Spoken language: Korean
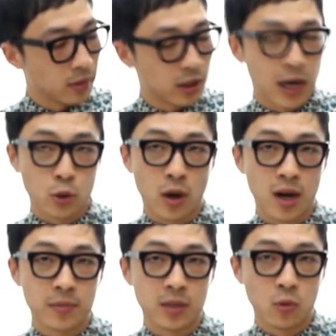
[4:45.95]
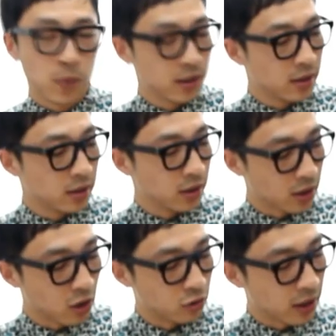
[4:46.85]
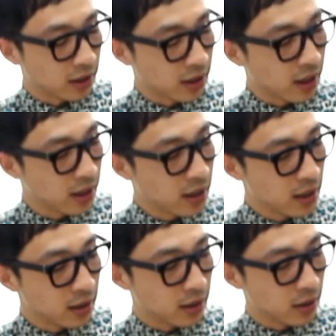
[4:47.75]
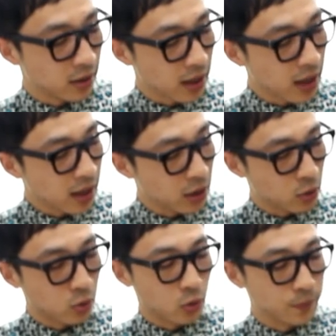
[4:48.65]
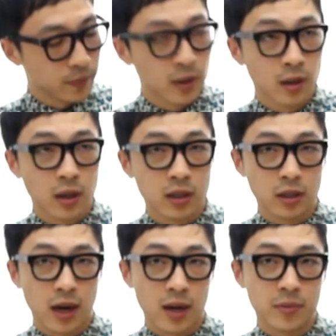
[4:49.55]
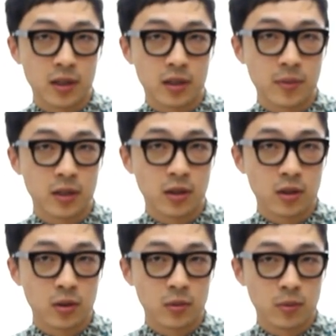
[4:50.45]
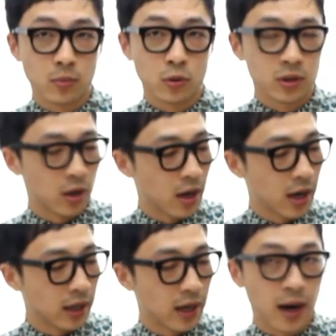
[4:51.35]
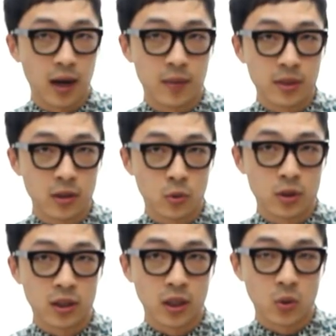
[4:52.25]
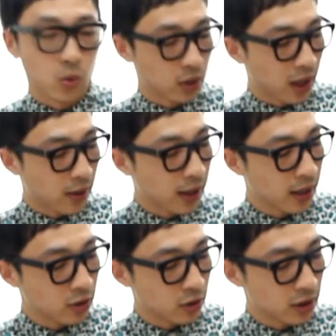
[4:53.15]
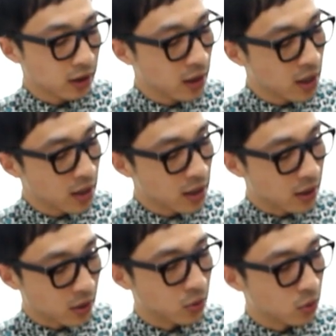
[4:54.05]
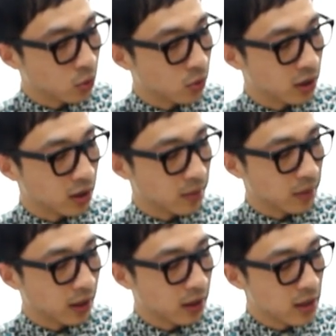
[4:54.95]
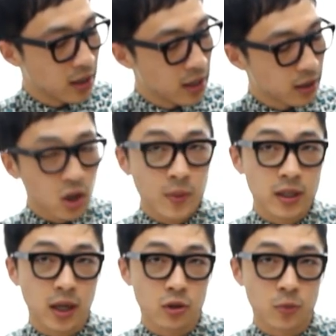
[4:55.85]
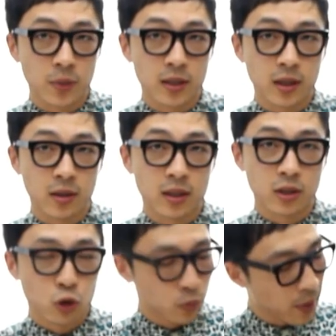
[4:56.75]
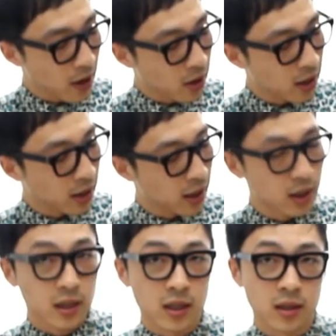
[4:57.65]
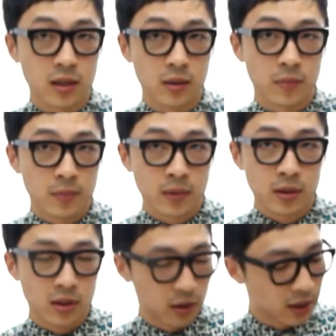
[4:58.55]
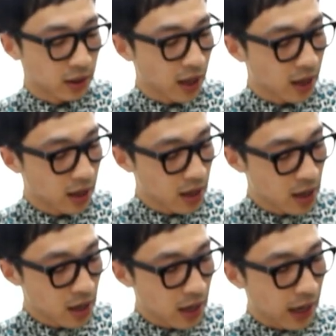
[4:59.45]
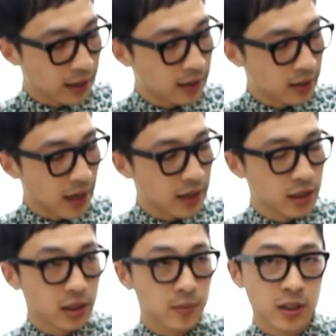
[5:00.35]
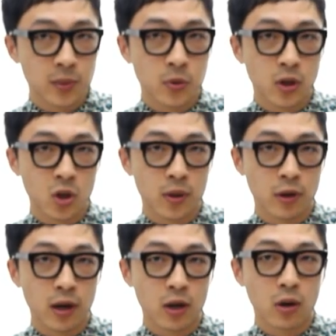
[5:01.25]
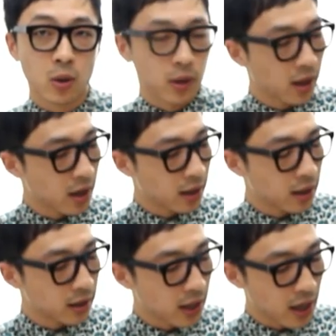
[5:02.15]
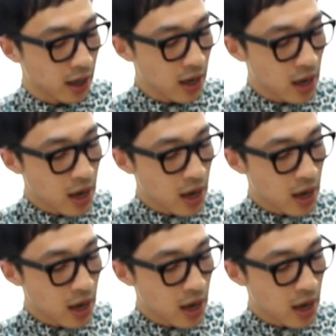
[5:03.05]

그 각종 알람들을 못 받은 경우가 있는데 그럴 때 이쪽으로 그 알람들이 뜨면서 모든 연락이나 알람을 놓치지 않고 다 확인할 수 있는 그런 좋은 기능입니다. 처음에 제가 g p a d 에서그큐 페어링이라는 기능을 들었을 때 같은 LG 스마트폰에서만 될 거라고 생각을 했는데